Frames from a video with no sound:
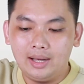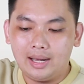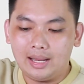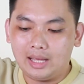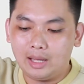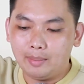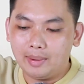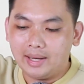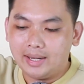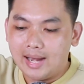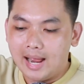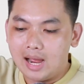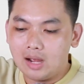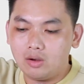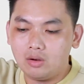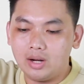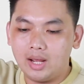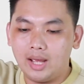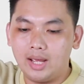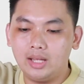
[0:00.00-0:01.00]
là các bạn đã
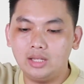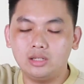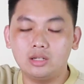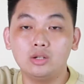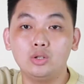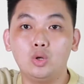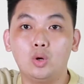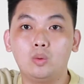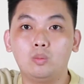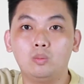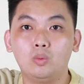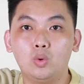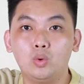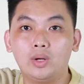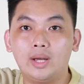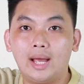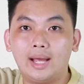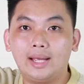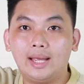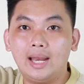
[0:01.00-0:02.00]
có thể sử dụng
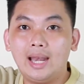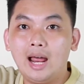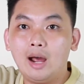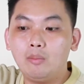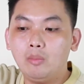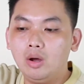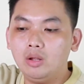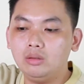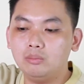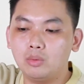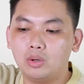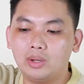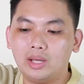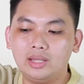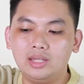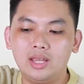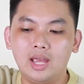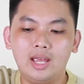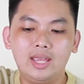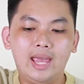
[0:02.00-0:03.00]
luôn cả cái lao mod một
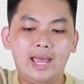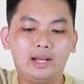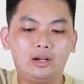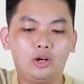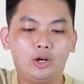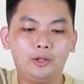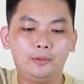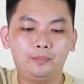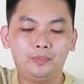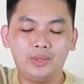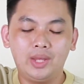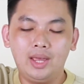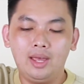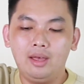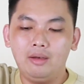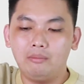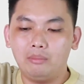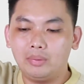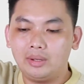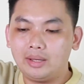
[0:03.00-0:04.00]
cách dễ dàng rồi.
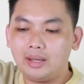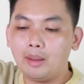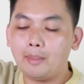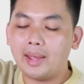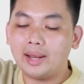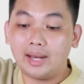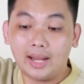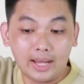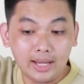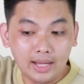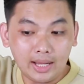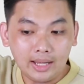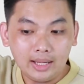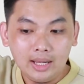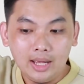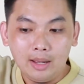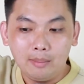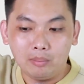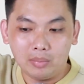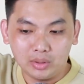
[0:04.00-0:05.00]
Các bạn thấy ha,
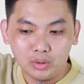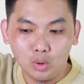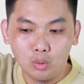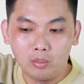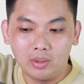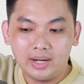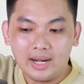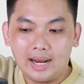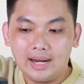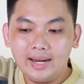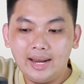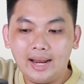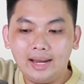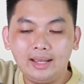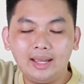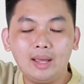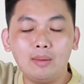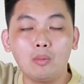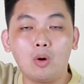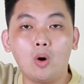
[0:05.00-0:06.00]
mặc dù mình đã
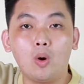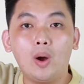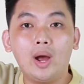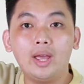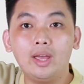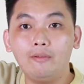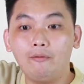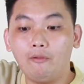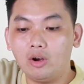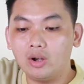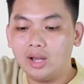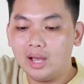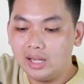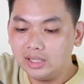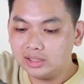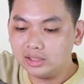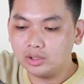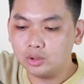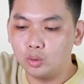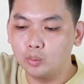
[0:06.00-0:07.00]
gắn cái bộ A
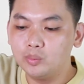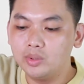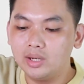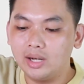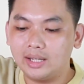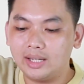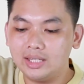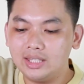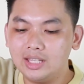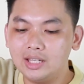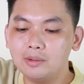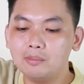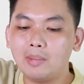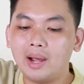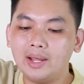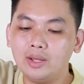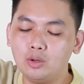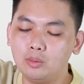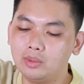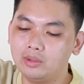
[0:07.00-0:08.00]
focus cũng như là cái chiếc
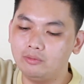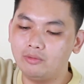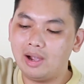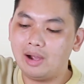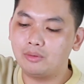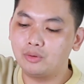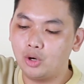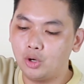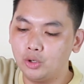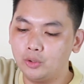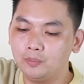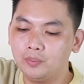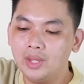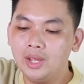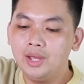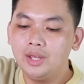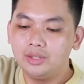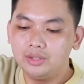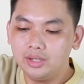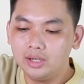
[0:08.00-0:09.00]
máy của mình vào rồi,
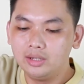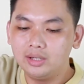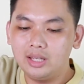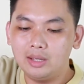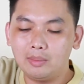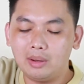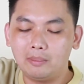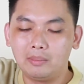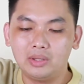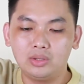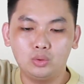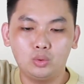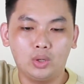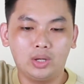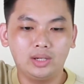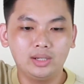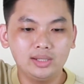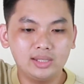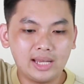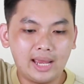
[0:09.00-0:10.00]
nhưng khi mà mình
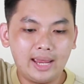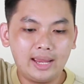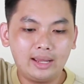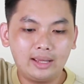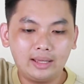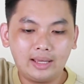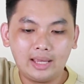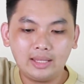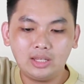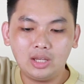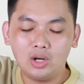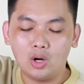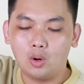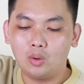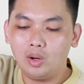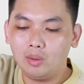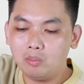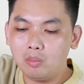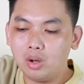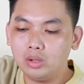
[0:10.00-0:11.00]
chuyển sang cái chế độ
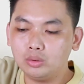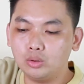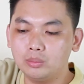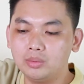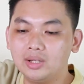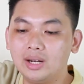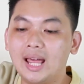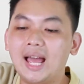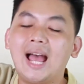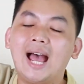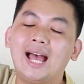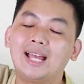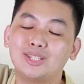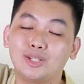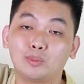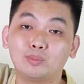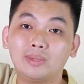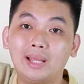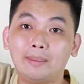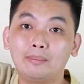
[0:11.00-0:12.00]
lock mod cũng như là hạ
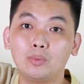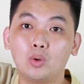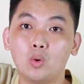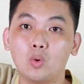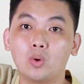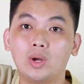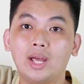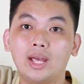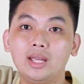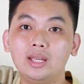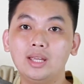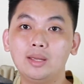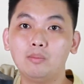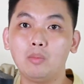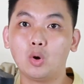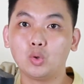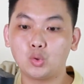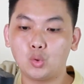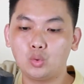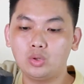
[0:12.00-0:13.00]
trọng tâm của cái
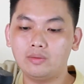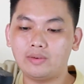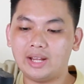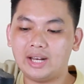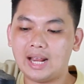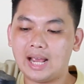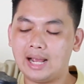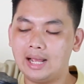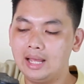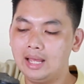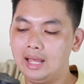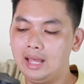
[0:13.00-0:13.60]
gimbal xuống như vậy nè,